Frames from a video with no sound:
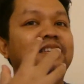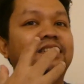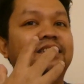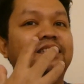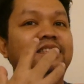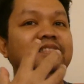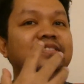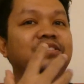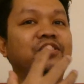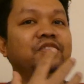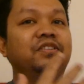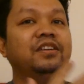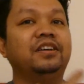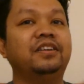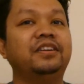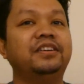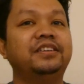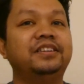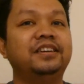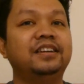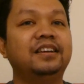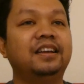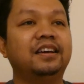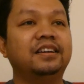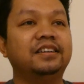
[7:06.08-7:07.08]
uh, seolah-olah
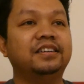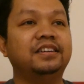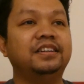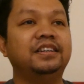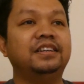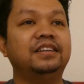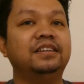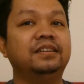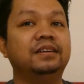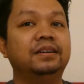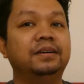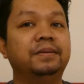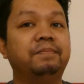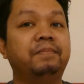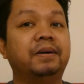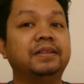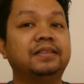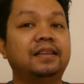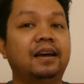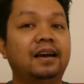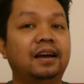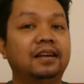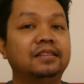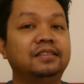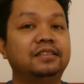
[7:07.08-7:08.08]
dia lagi uh,
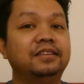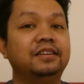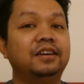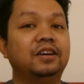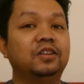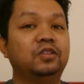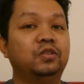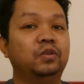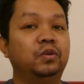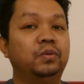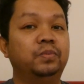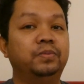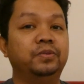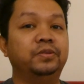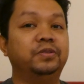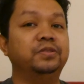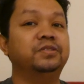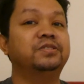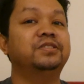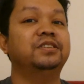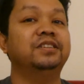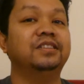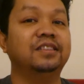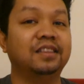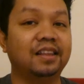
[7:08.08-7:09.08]
patah hati atau putus
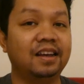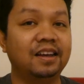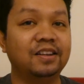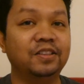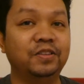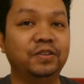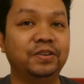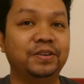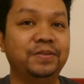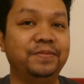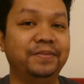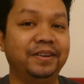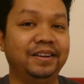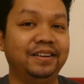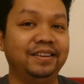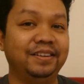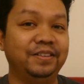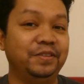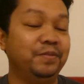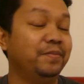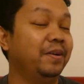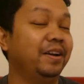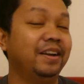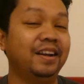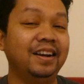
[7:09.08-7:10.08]
cinta atau gimana
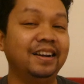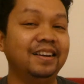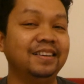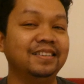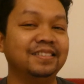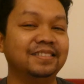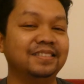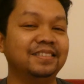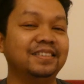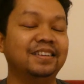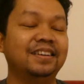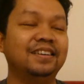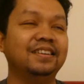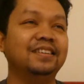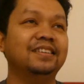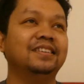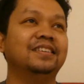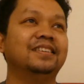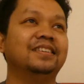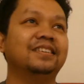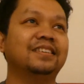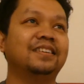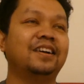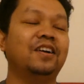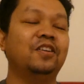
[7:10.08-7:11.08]
gitu padahal
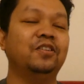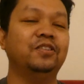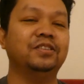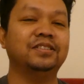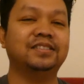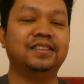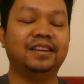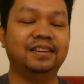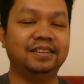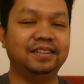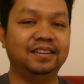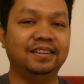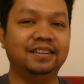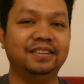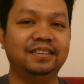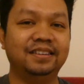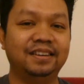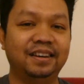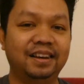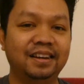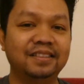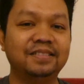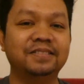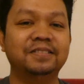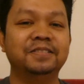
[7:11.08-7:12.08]
uh, kalau saya
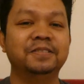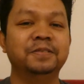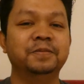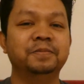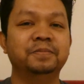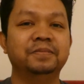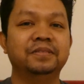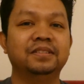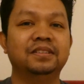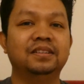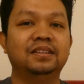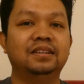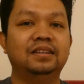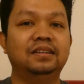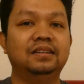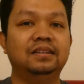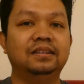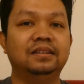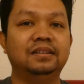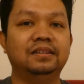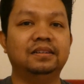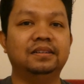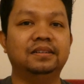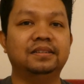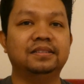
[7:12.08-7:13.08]
lihat
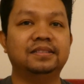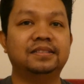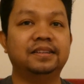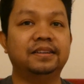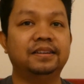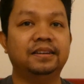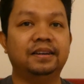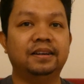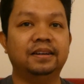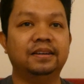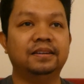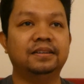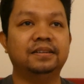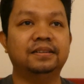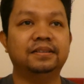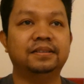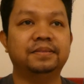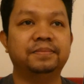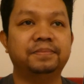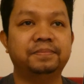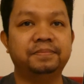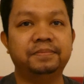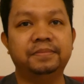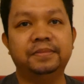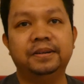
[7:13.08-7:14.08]
uh, saya
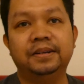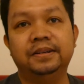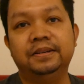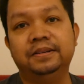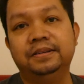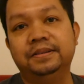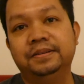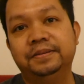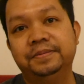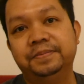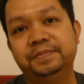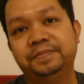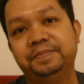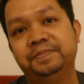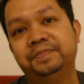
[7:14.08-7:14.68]
uh,